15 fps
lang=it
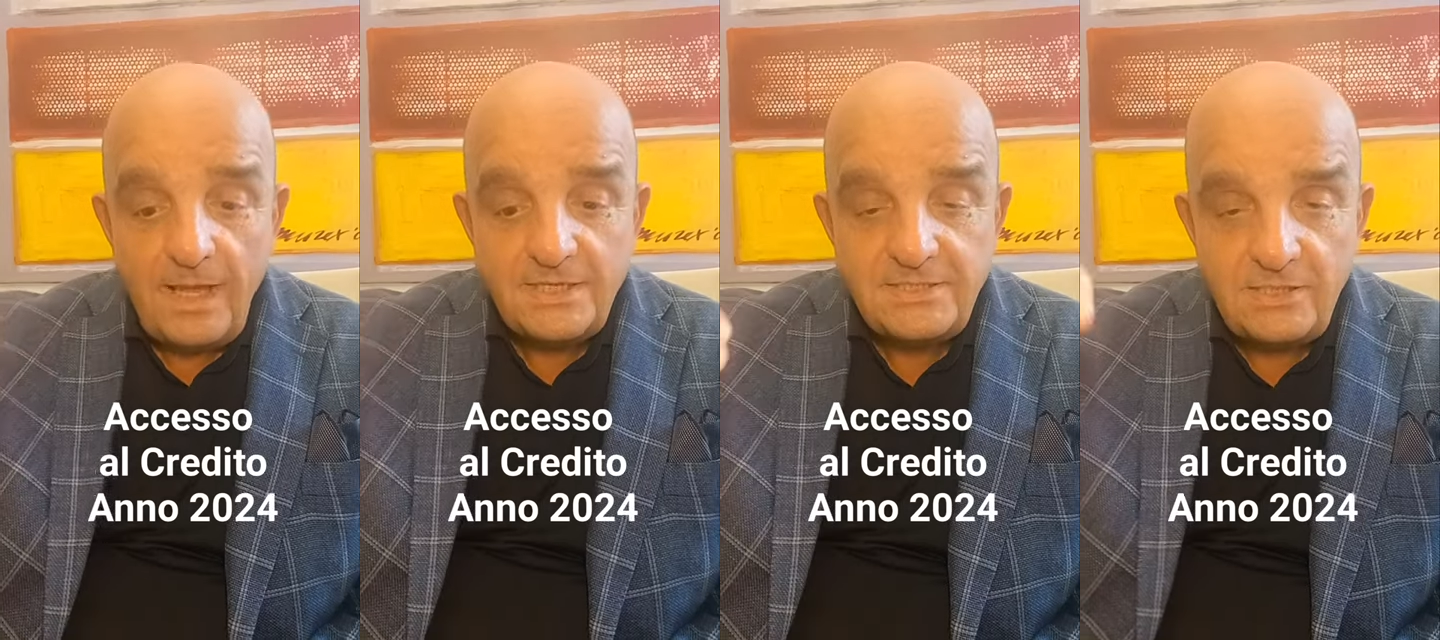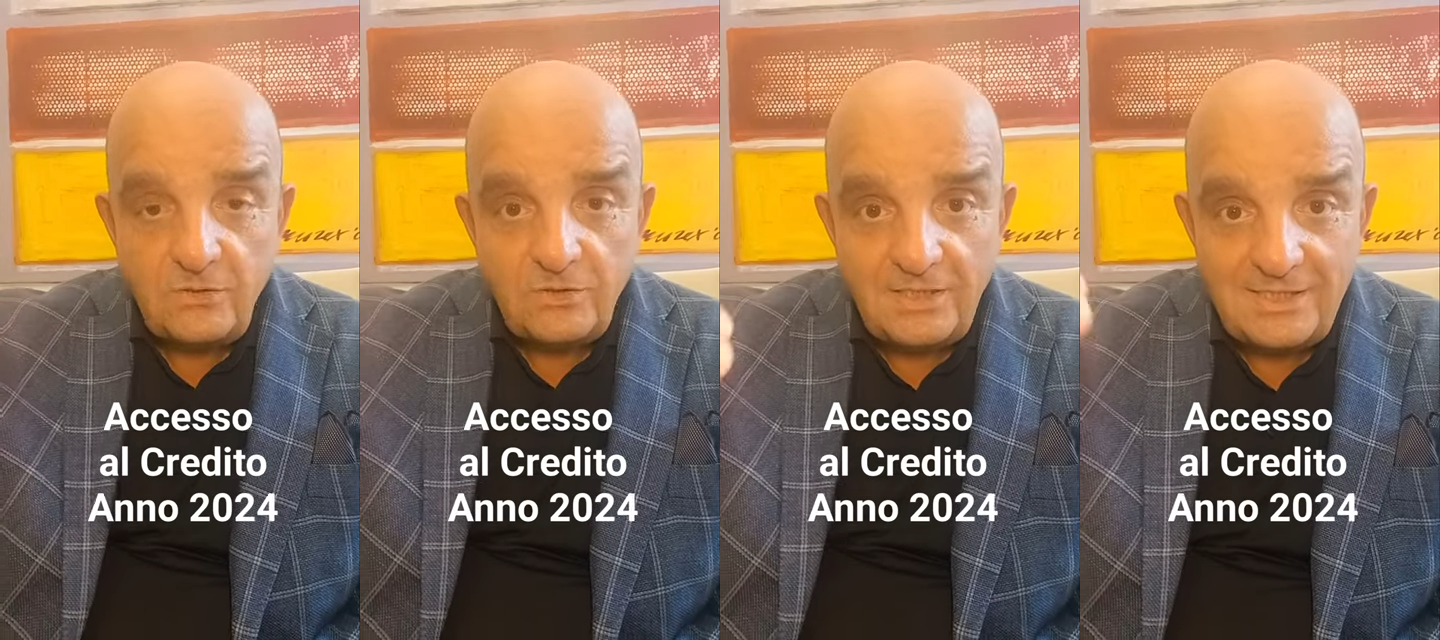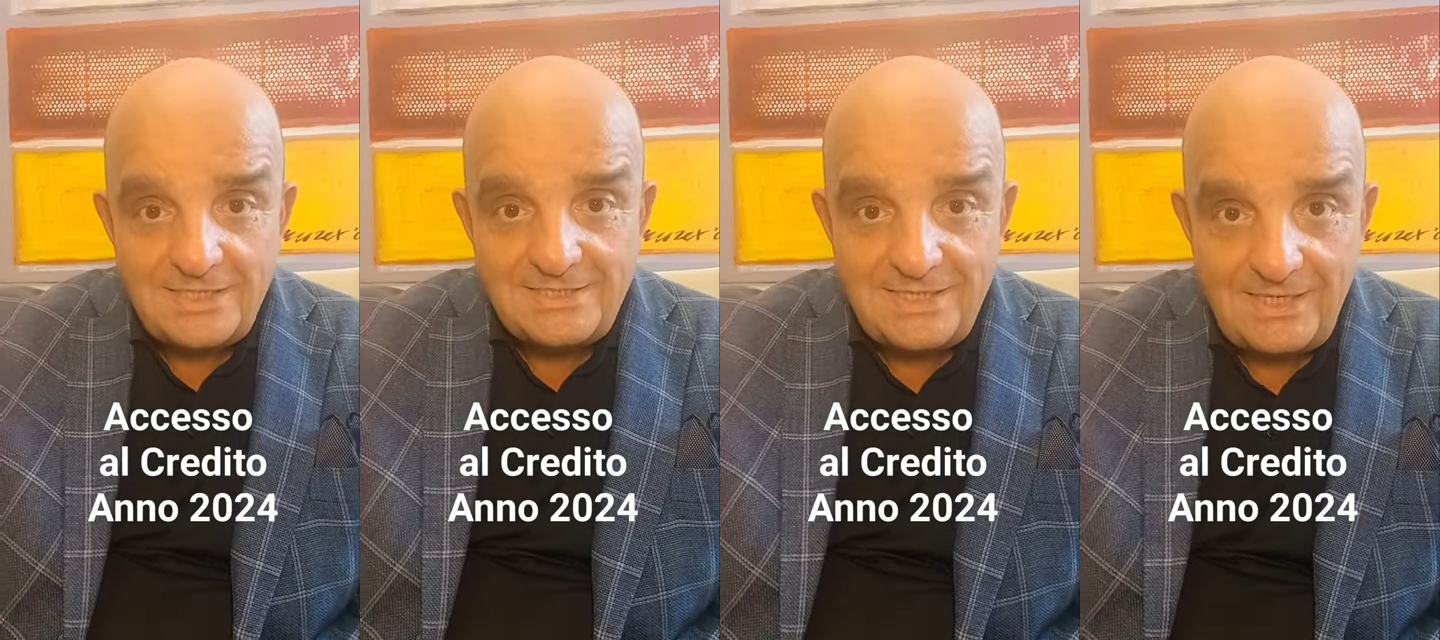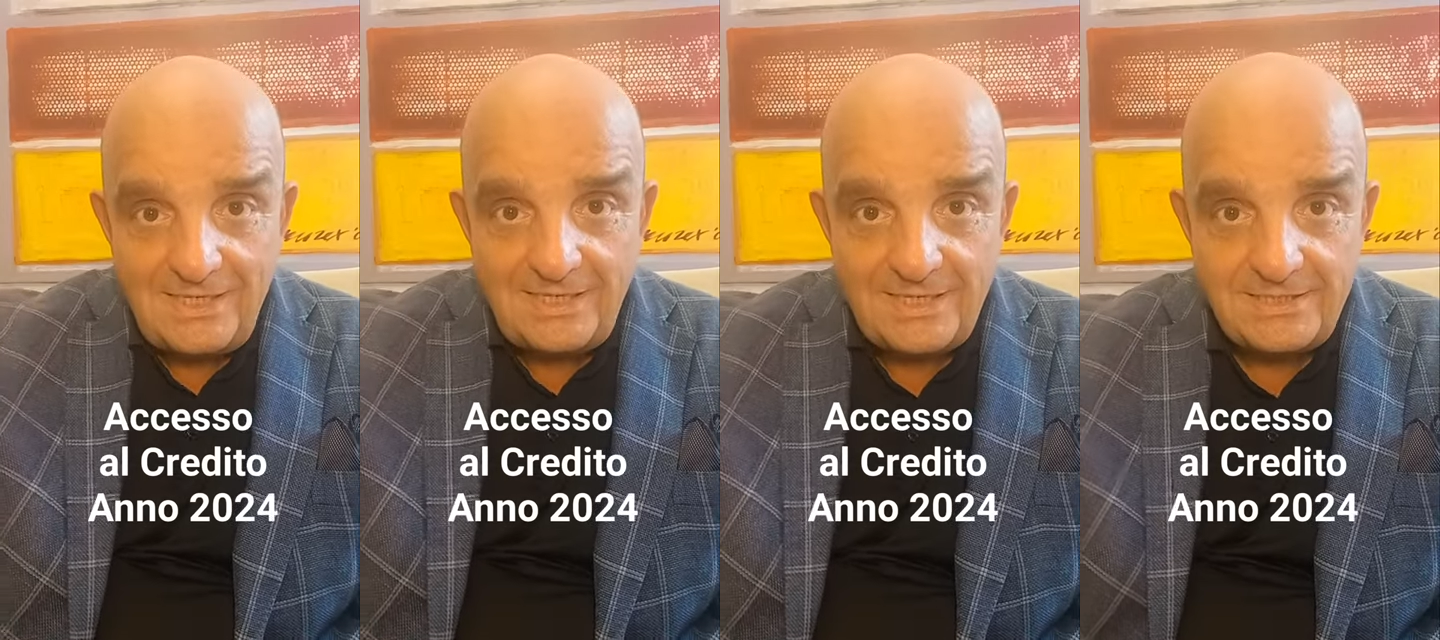a seconda della
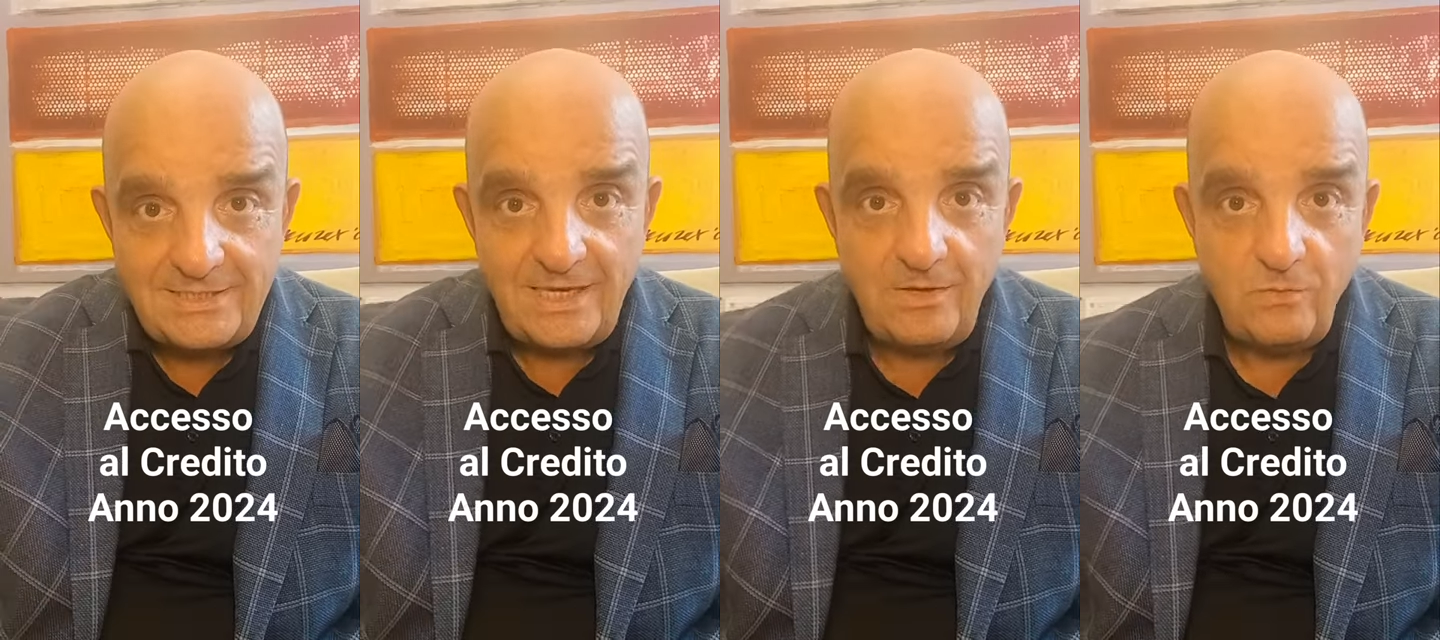stellina c'è